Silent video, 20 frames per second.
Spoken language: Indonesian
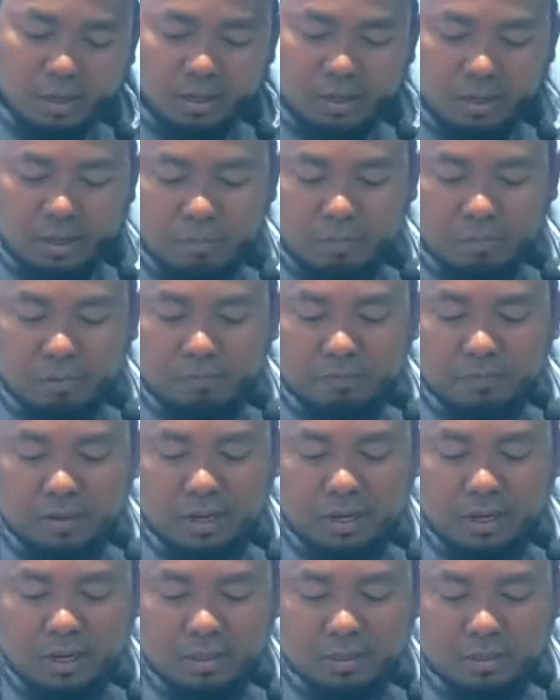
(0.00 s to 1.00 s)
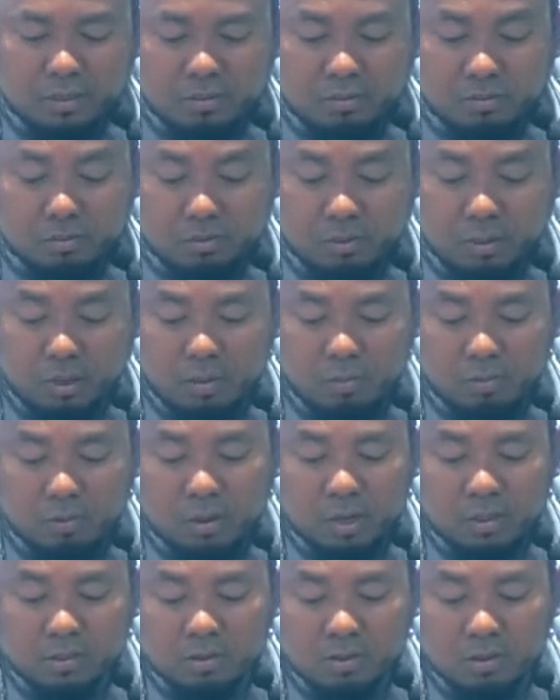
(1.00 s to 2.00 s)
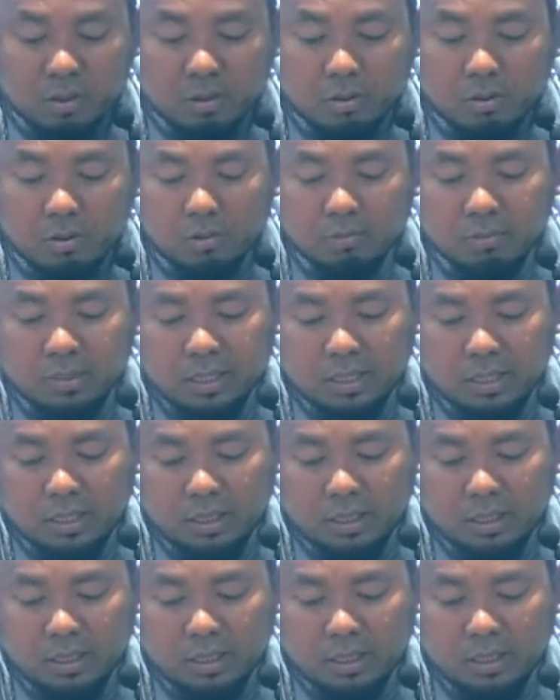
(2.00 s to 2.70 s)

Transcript: Ilmu falak itu ilmu astronomi.